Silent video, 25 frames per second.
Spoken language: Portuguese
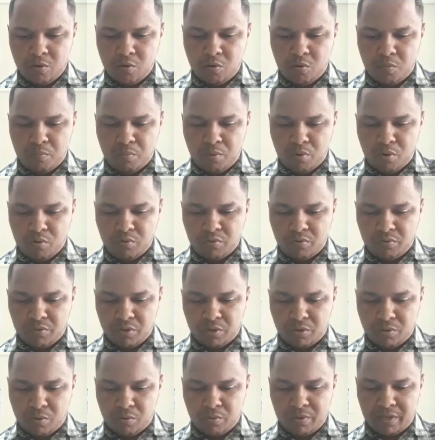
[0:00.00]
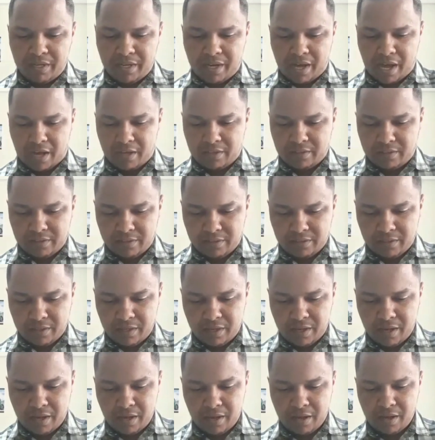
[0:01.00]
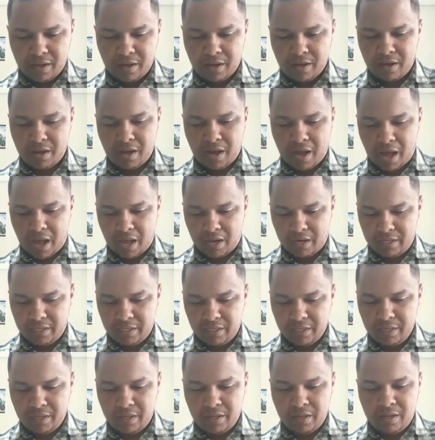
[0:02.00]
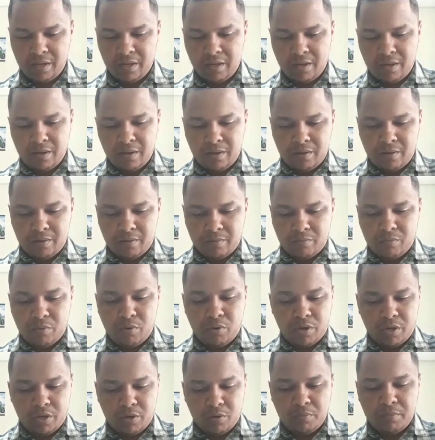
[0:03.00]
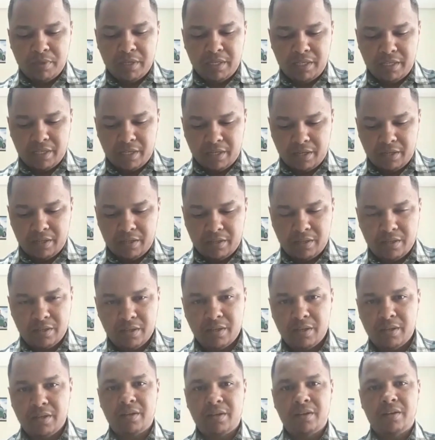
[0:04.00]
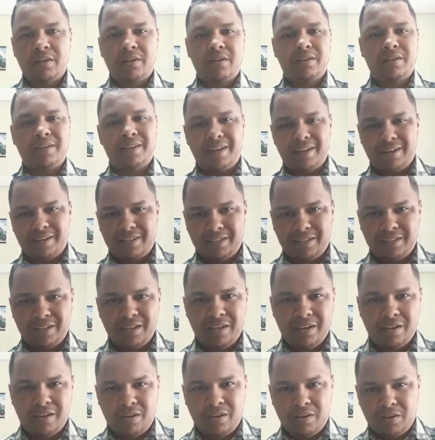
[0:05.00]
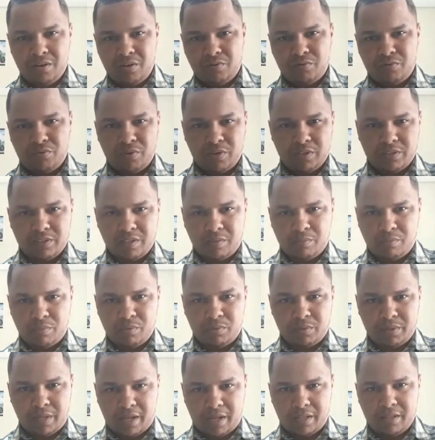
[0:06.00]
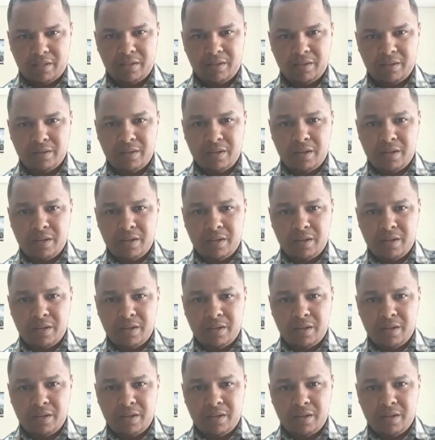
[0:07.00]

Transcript: o povo ficou em Cádiz. Ali morreu Miriam e ali foi sepultado.